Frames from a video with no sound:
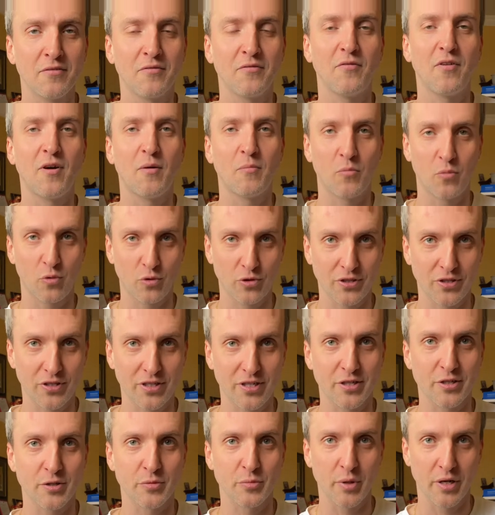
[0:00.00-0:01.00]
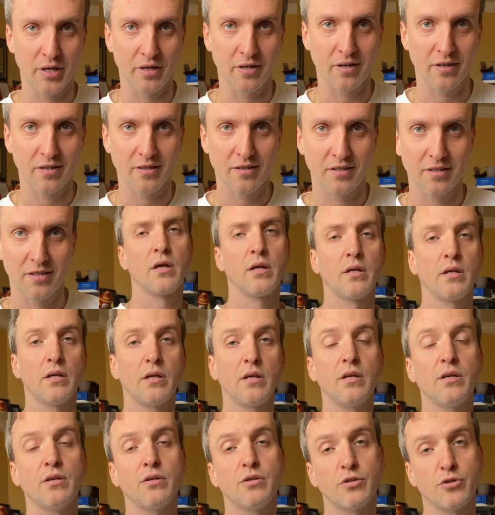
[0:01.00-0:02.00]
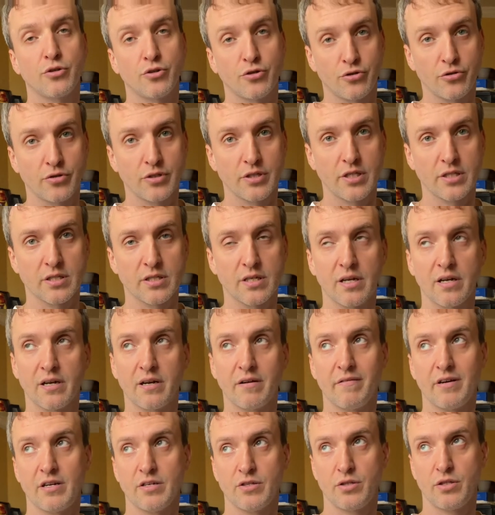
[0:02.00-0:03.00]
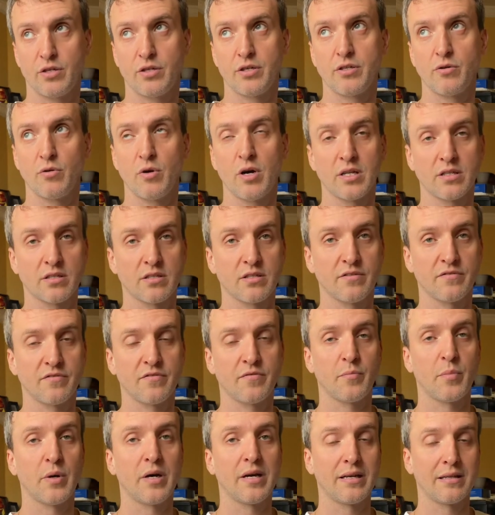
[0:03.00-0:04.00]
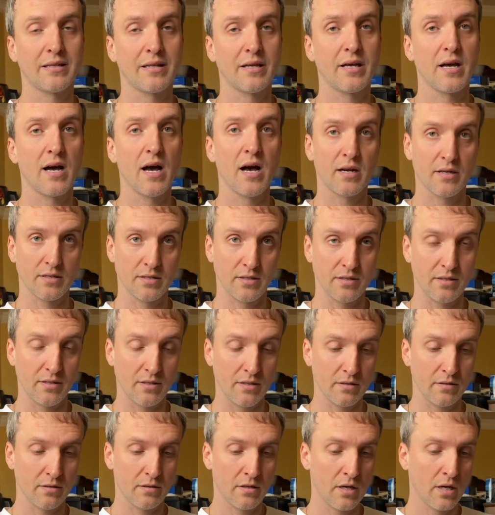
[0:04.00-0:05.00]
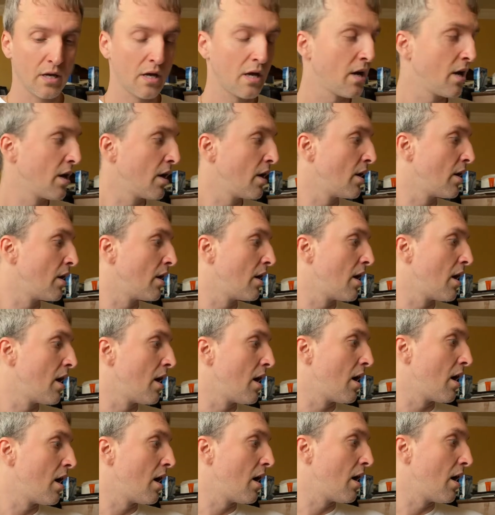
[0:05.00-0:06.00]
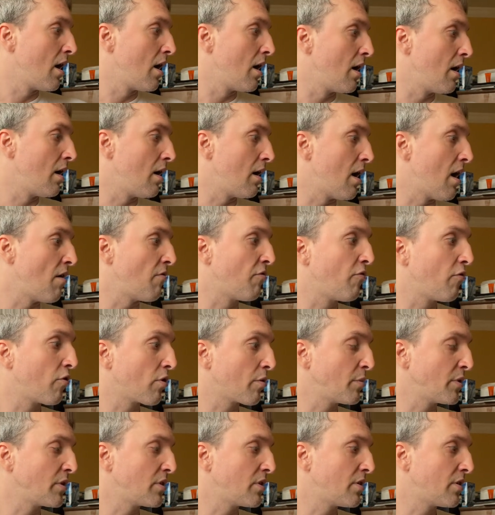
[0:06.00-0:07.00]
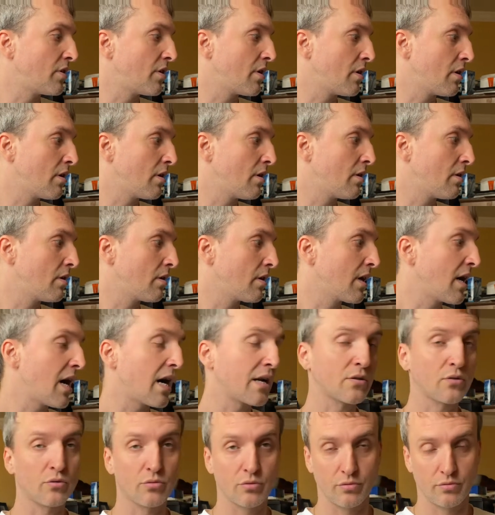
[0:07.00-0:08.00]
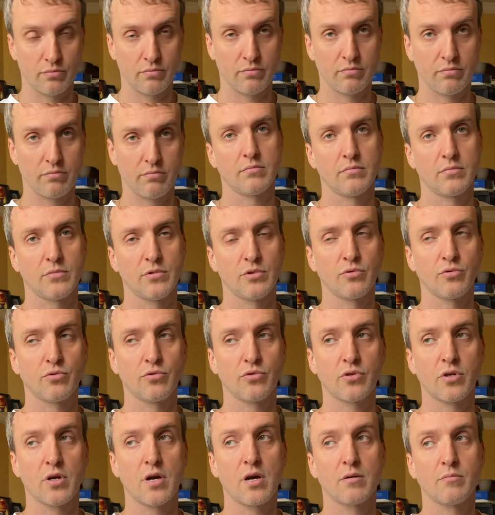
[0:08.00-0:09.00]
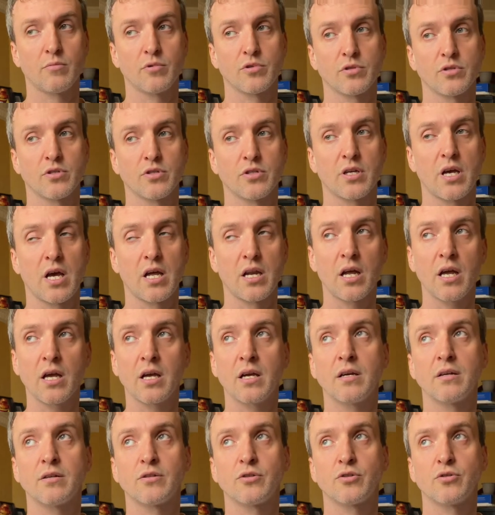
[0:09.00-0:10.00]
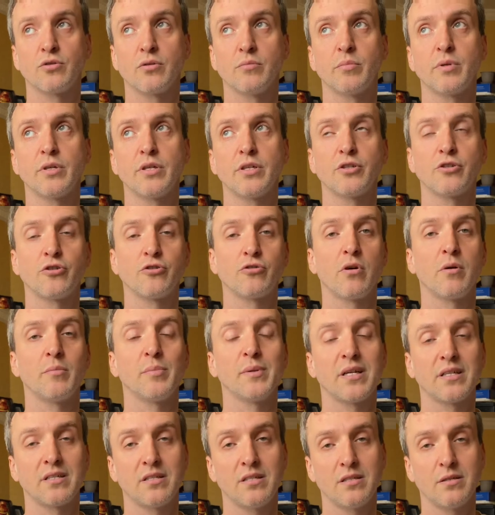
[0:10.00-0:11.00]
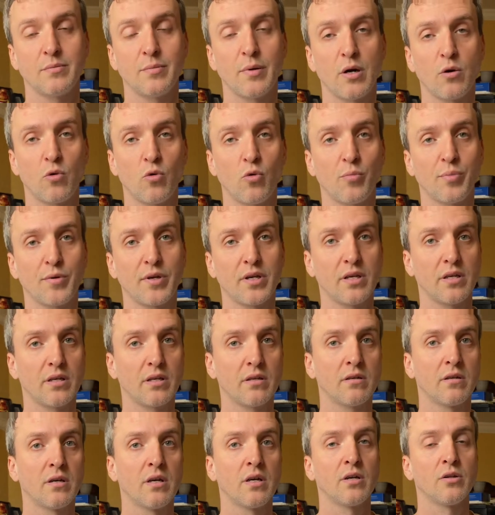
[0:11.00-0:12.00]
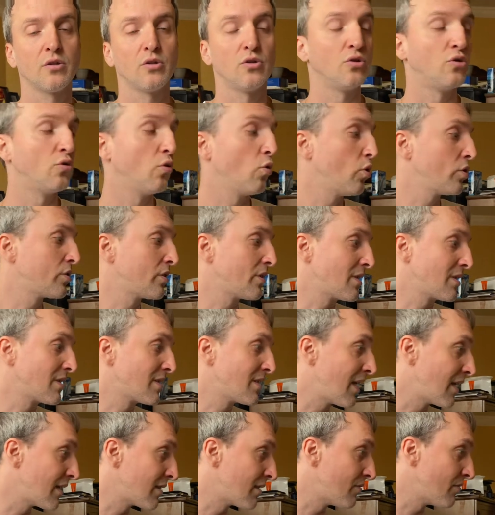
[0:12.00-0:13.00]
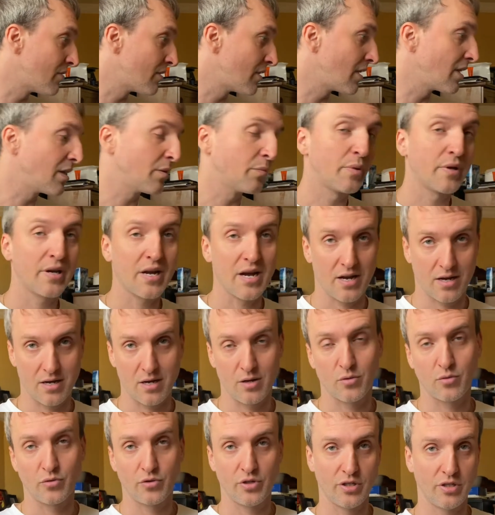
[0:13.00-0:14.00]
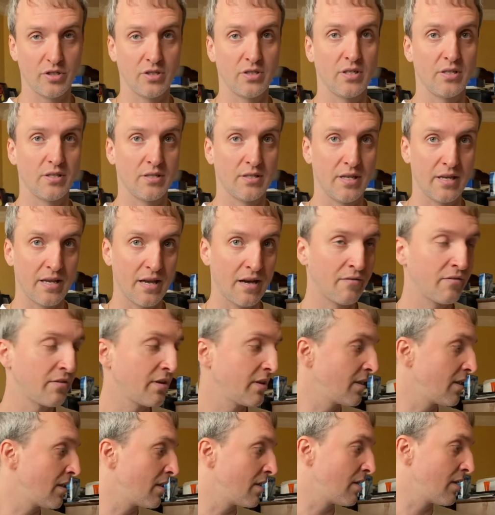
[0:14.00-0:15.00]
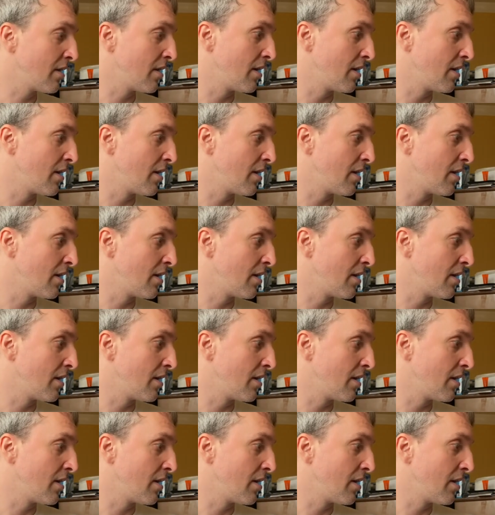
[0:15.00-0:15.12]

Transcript: вам будет кэшбэк. И еще несколько важных нюансов по этой акции. А, оформить карту нужно как можно скорее, чтобы еще оплатить покупки до 30 ноября, как у них здесь заявлено